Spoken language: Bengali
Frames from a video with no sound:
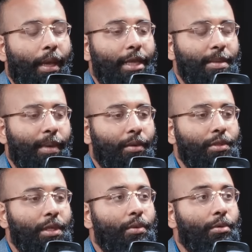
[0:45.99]
এই যে
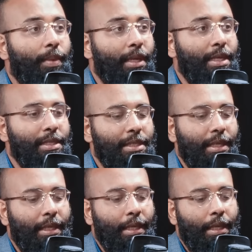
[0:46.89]
মানসিক রোগ বেড়ে যাচ্ছে
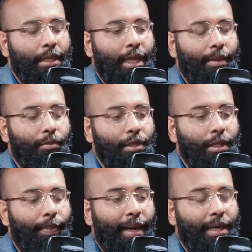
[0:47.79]
তার
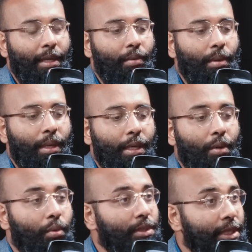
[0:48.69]
মধ্যে পার্টিকুলারলি
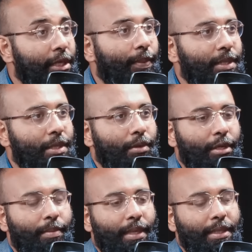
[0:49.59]
ওসিডির পেশেন্ট
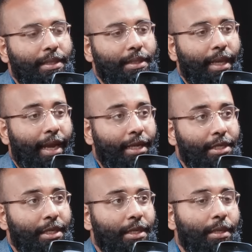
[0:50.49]
অনেক বাড়তেছে
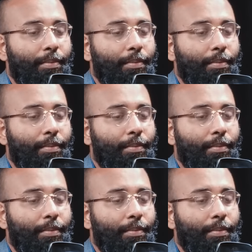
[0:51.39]
অ্যাডিকশান